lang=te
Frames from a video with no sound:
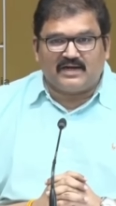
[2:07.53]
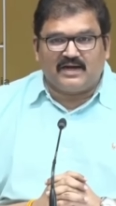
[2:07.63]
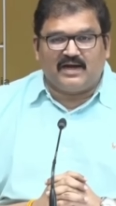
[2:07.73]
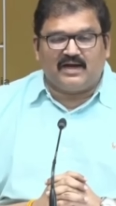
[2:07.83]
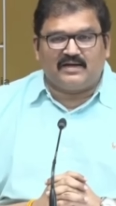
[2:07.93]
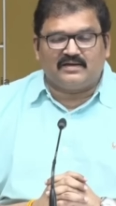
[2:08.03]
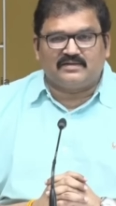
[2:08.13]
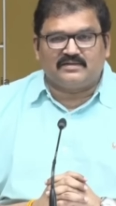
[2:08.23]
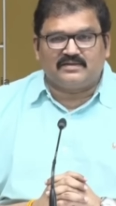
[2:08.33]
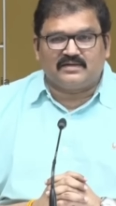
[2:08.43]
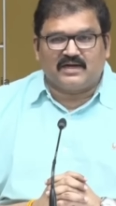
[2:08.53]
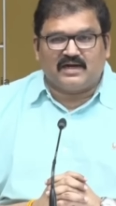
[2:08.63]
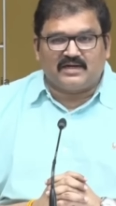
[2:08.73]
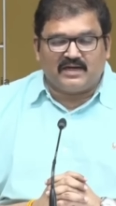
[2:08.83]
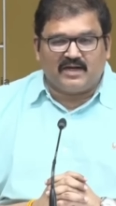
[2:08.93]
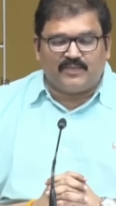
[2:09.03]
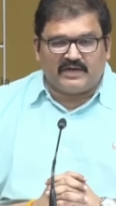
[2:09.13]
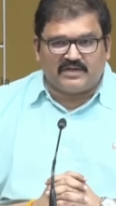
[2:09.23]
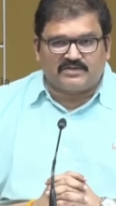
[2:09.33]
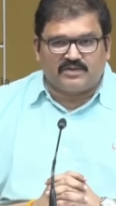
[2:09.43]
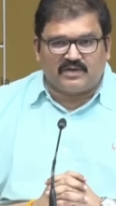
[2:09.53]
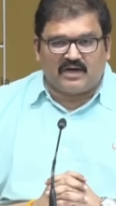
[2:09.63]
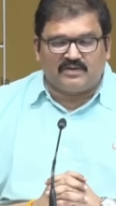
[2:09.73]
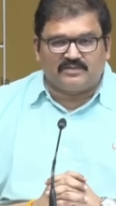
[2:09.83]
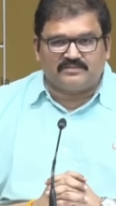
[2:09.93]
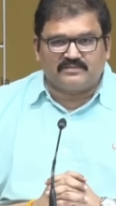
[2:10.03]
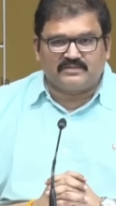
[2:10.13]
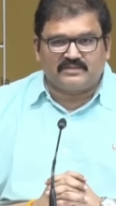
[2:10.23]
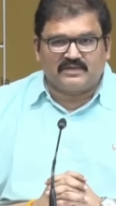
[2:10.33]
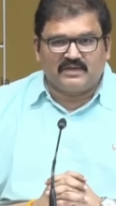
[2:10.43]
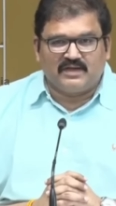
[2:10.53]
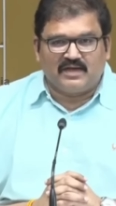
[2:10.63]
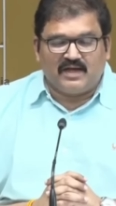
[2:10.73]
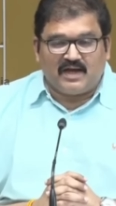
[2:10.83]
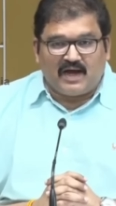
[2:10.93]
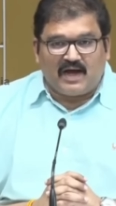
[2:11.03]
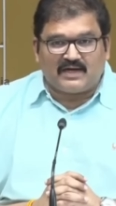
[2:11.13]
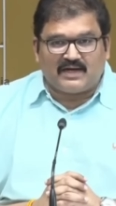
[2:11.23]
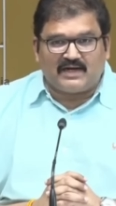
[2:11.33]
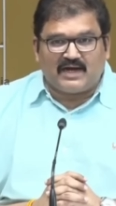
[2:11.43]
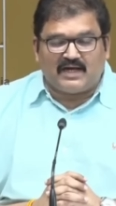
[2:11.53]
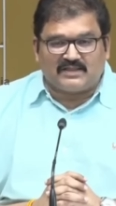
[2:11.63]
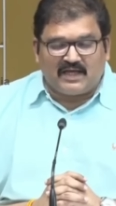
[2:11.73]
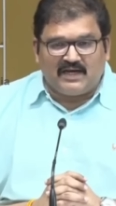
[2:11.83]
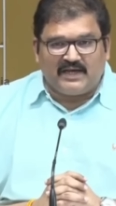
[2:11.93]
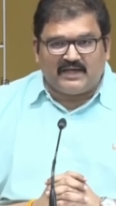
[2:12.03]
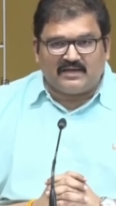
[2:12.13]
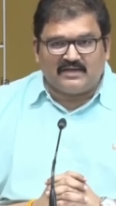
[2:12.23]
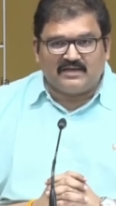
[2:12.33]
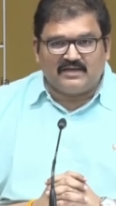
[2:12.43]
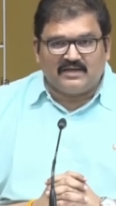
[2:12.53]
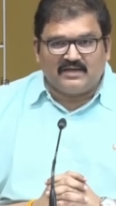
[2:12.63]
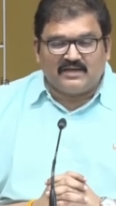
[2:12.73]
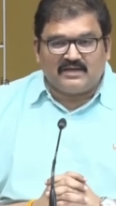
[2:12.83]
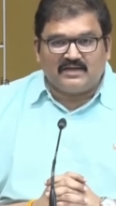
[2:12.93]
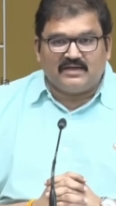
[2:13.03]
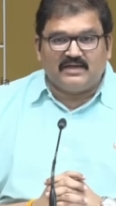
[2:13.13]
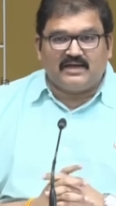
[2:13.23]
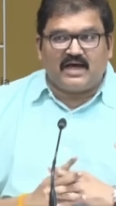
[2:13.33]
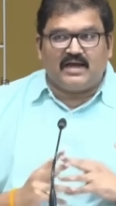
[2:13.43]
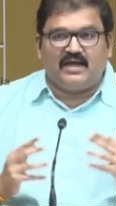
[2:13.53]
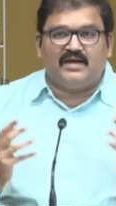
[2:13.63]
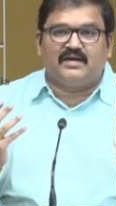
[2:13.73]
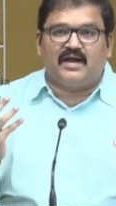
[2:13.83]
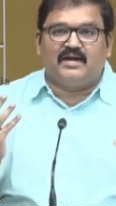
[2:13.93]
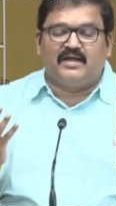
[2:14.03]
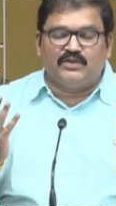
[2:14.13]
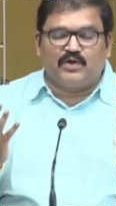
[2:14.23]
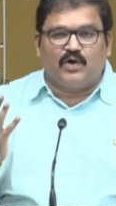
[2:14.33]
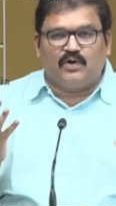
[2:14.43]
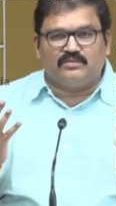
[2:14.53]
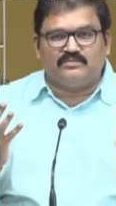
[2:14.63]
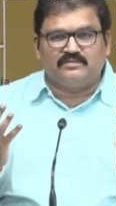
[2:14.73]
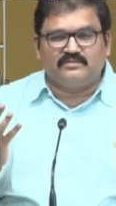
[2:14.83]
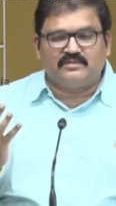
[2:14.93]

ఏ రకంగా కంటనీరు పెట్టిస్తూ ఉన్నాడు ఆఖరికి ఆ తల్లి ఇంకా నేను నన్ను ఎందుకు